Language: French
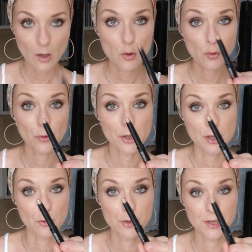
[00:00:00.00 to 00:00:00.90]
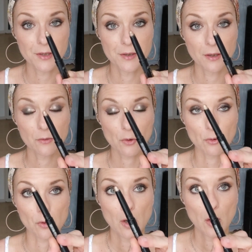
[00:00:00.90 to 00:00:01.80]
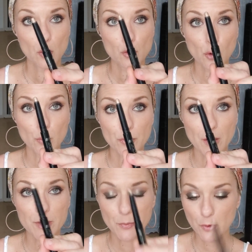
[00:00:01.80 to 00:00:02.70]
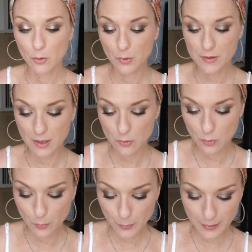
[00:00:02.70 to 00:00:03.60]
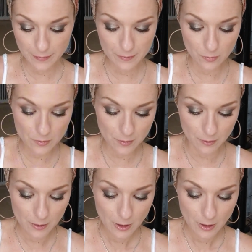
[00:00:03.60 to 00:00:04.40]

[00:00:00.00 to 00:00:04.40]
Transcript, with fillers: ils sont déjà utilisés. Donc euh, je vous remontre un petit peu comment ça se présente.